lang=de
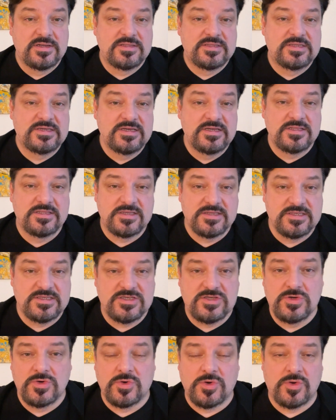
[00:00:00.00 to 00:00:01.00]
die
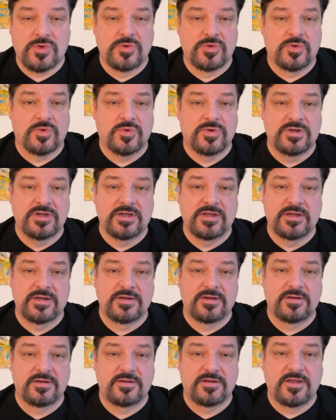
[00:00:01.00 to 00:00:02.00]
Intention oder
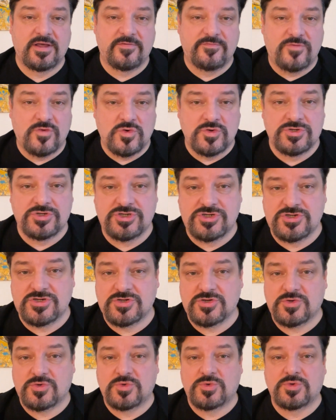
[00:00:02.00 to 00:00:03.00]
der
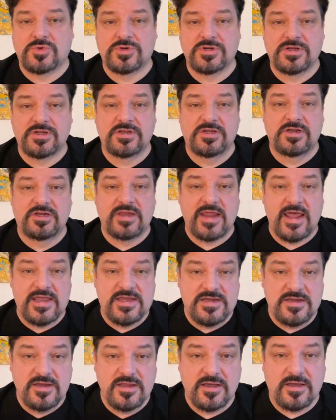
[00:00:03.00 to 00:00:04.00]
Wunsch oder die
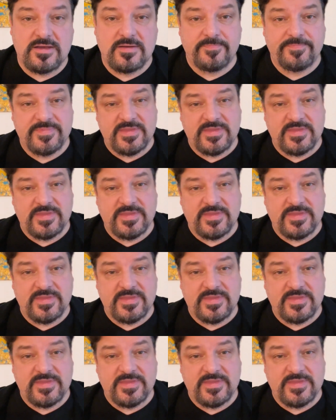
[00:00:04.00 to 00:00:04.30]
Technik,